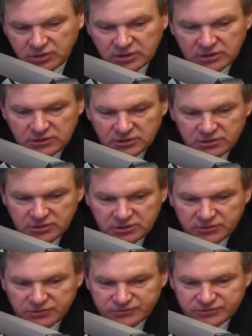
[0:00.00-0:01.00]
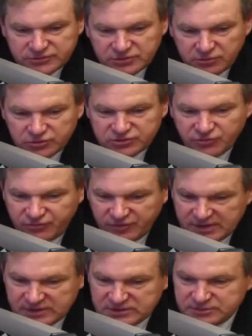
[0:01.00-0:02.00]
e, starostą
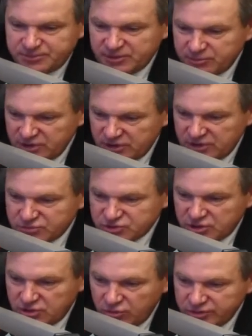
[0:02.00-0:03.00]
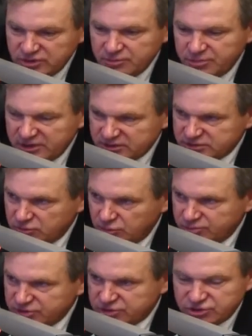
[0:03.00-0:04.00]
frakcji z premierem, że on nie będzie
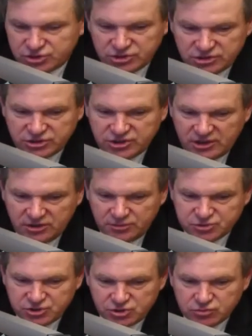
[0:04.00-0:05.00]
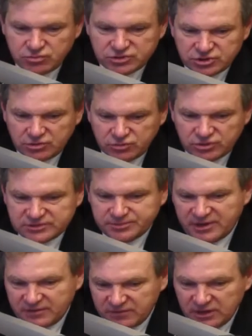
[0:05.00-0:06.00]
robić, czynić żadnych przeszkód, że to jest
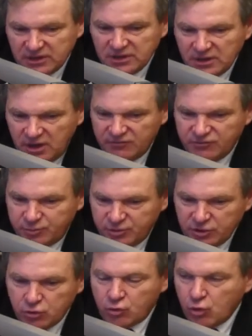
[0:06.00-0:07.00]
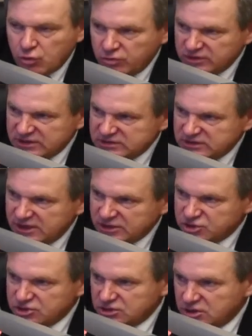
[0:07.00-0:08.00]
sprawa AWPL-u, kogo
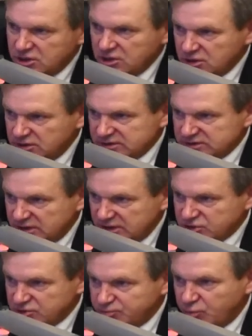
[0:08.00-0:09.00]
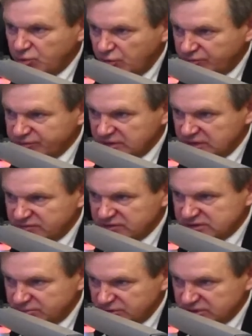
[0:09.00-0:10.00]
naznaczy, naznaczy ponownie na
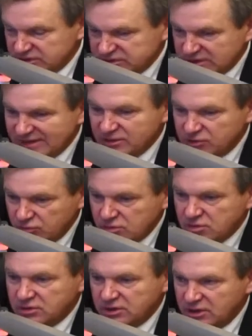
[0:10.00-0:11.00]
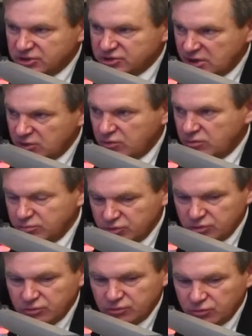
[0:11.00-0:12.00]
wiceministra. I to należało
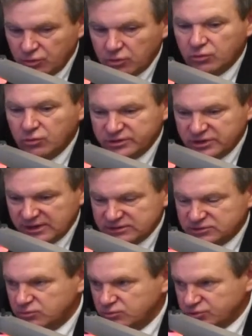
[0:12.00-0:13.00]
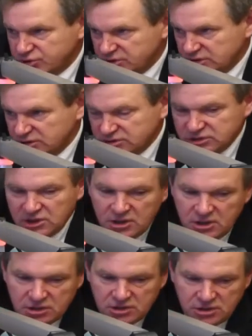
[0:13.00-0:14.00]
było od razu uczynić
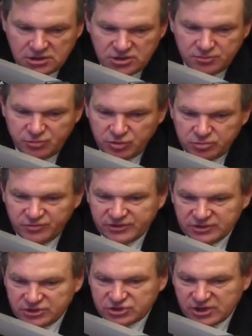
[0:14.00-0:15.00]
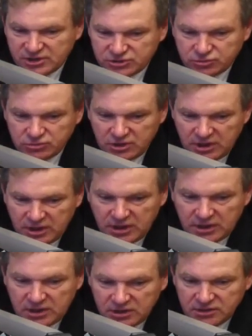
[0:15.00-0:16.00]
i nie byłoby wtedy czasu
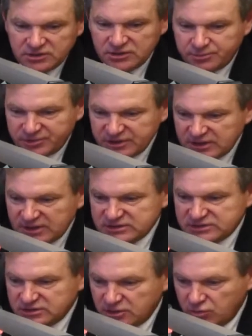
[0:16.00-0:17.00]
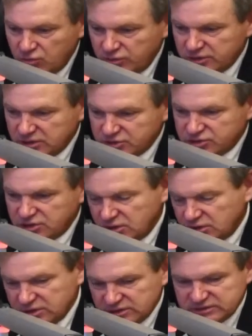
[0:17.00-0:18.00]
dla interpretacji, nagonek, no że no,
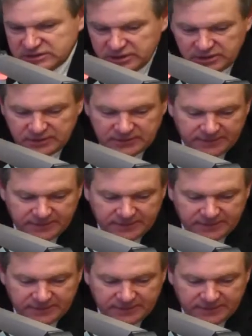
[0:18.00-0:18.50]
ale jest skoro już pan tak.